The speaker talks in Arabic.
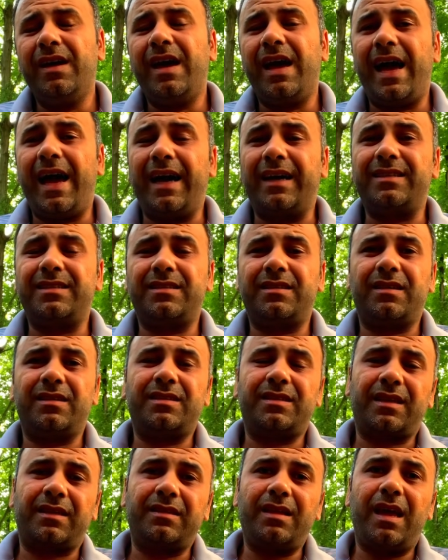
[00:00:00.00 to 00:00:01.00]
عكس
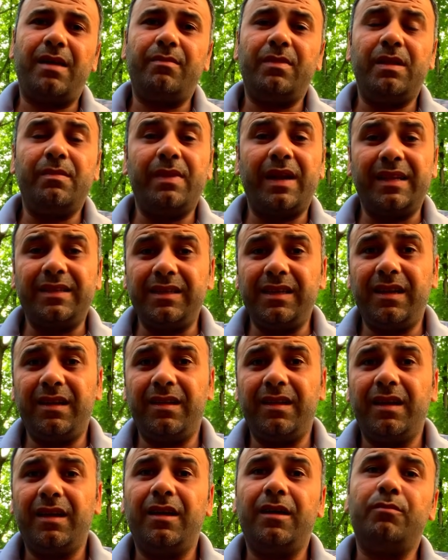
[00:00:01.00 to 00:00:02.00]
استخدام المناديل
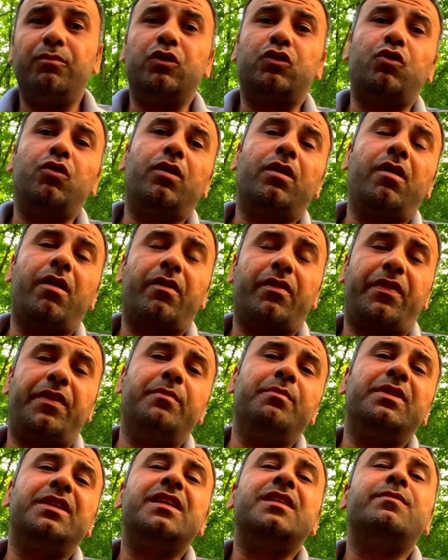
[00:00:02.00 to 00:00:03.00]
بتكون الجراثيم
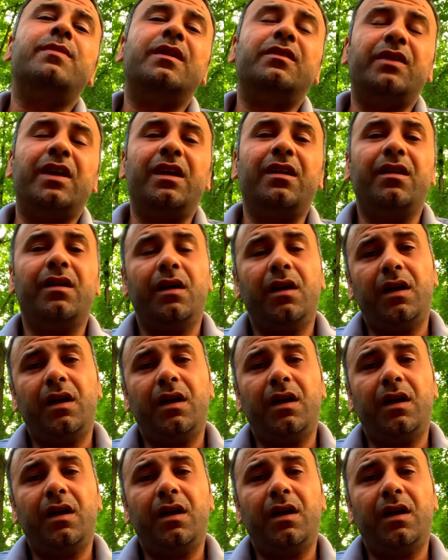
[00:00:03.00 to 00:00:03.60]
بتثبت ايه